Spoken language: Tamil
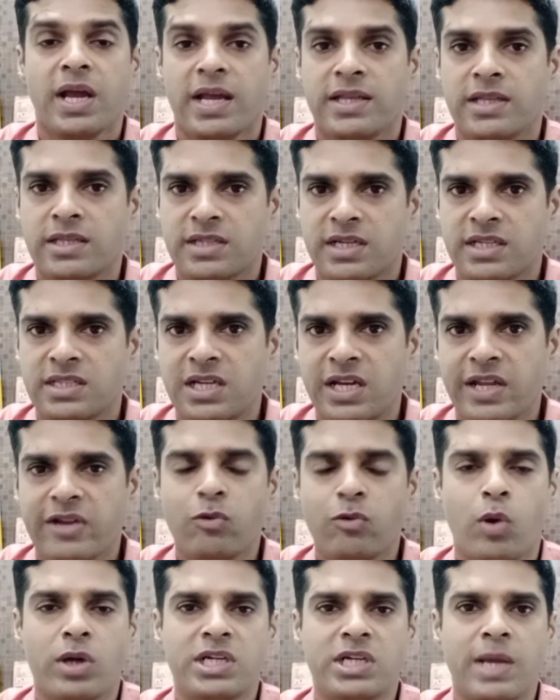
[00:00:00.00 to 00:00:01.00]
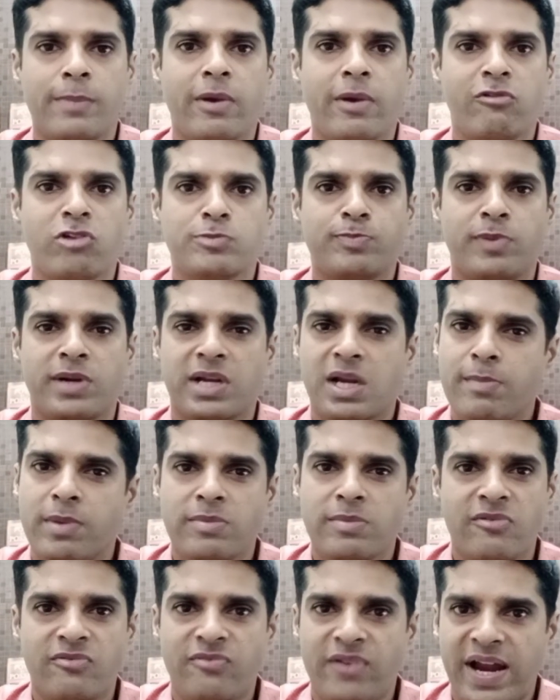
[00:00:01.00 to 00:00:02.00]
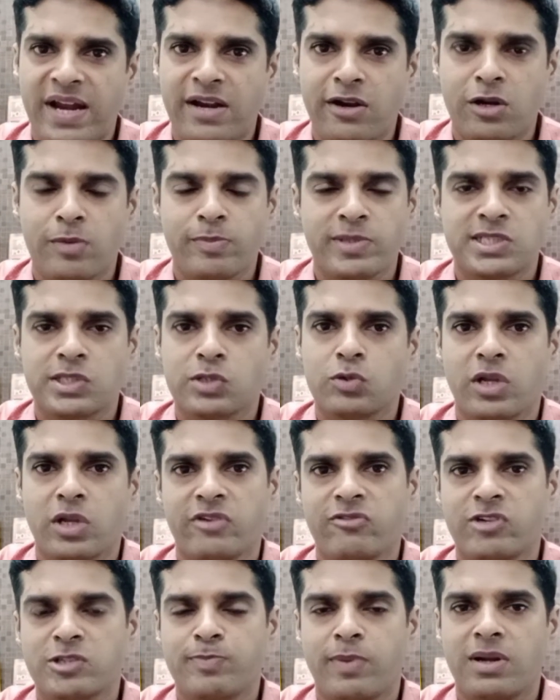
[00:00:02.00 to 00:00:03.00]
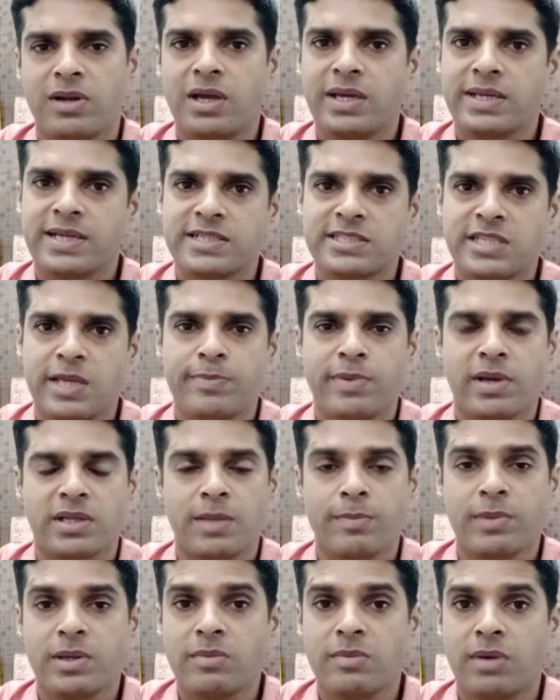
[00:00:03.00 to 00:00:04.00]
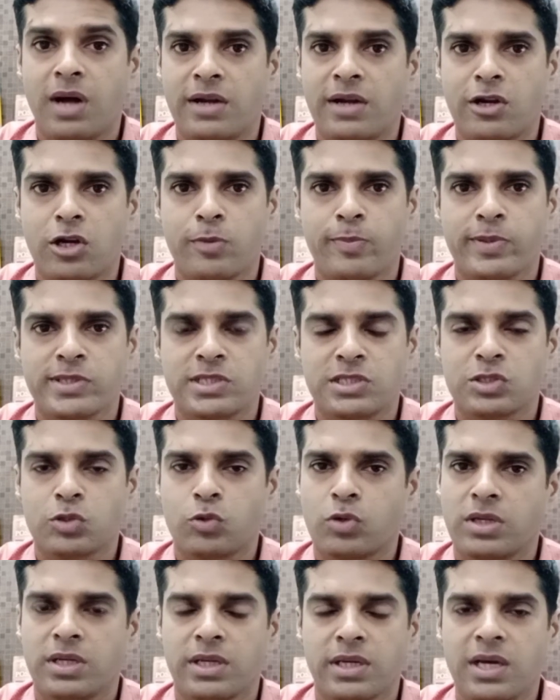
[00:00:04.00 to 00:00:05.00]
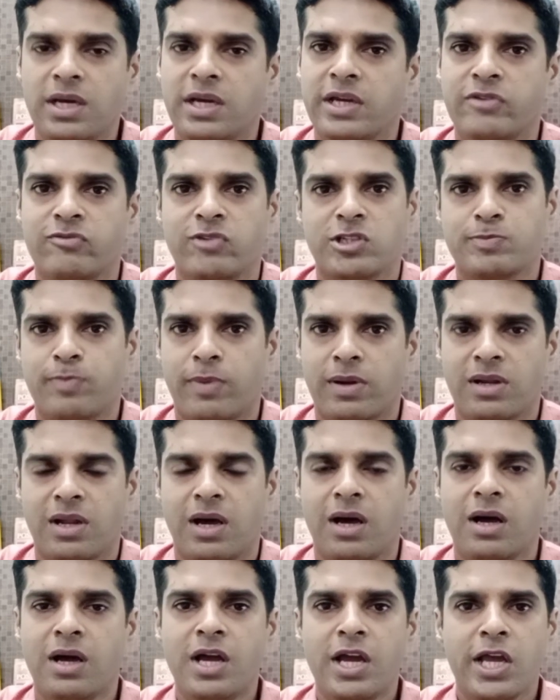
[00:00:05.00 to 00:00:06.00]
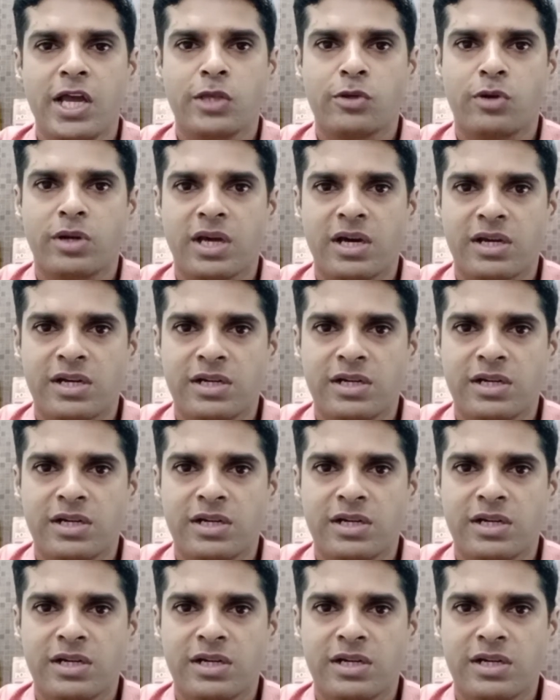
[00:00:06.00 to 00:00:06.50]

இந்த திட்டத்தில் நீங்கள் ஒன் டைம் இன்வெஸ்ட் பண்ணுறீங்க மினிமம் ஃபைவ் ஹண்ட்ரட் ருபீஸ்னு கூட இன்வெஸ்ட் பண்ணலாம் எஸ்ஐபி தான் மினிமம் ஹண்ட்ரட் ருபீஸ்லேருந்து கூட நீங்கள் இன்வெஸ்ட் பண்ணலாம் இதனுடைய